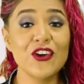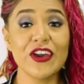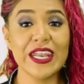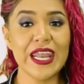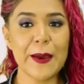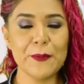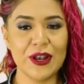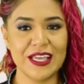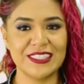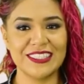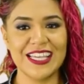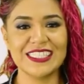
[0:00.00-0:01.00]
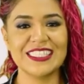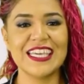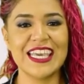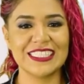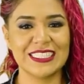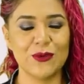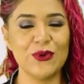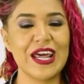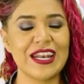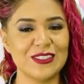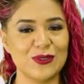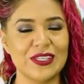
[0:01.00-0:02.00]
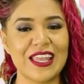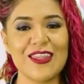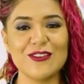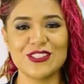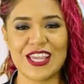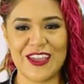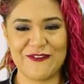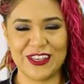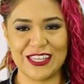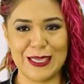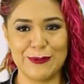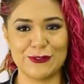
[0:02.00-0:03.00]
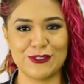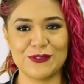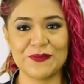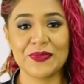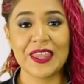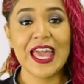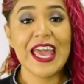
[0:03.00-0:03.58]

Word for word: No genera molestias y asegura resultados efectivos.